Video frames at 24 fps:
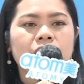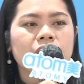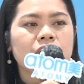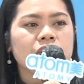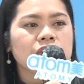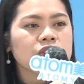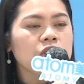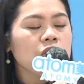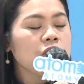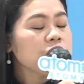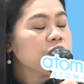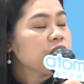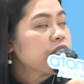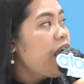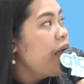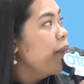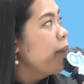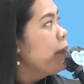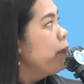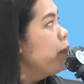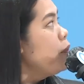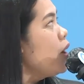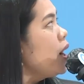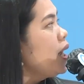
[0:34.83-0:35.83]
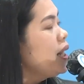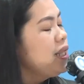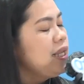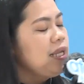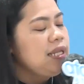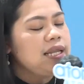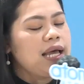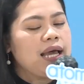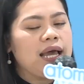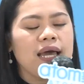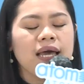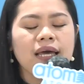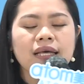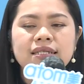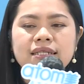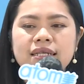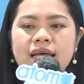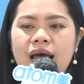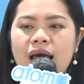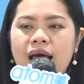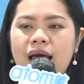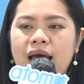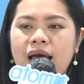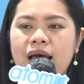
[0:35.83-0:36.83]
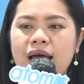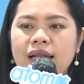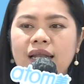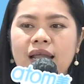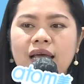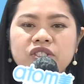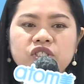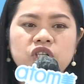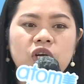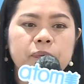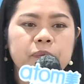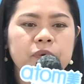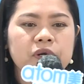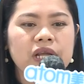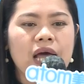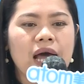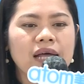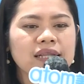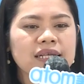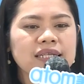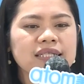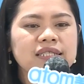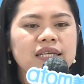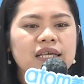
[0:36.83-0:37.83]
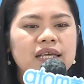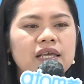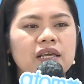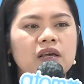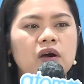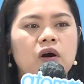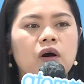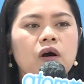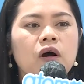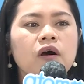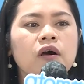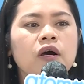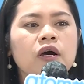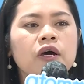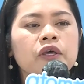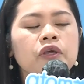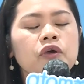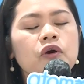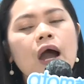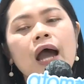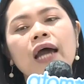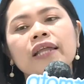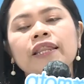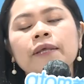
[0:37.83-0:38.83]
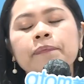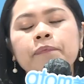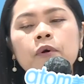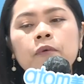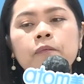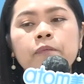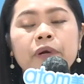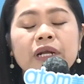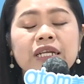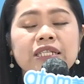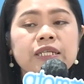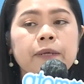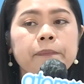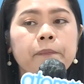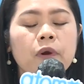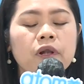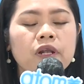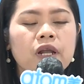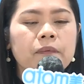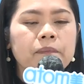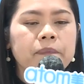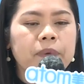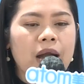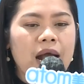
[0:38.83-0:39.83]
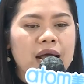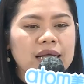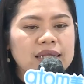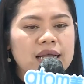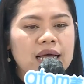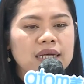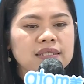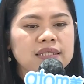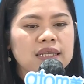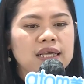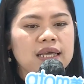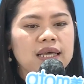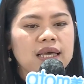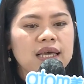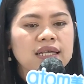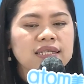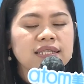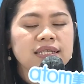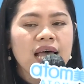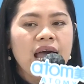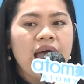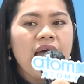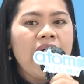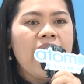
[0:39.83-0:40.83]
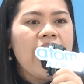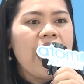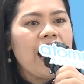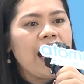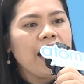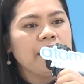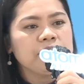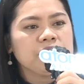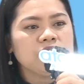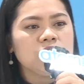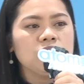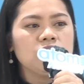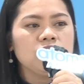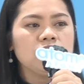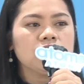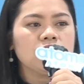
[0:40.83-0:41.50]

So sabi po kanina sa lecture po na ating CEO, yung ating pong principle ng products is absolute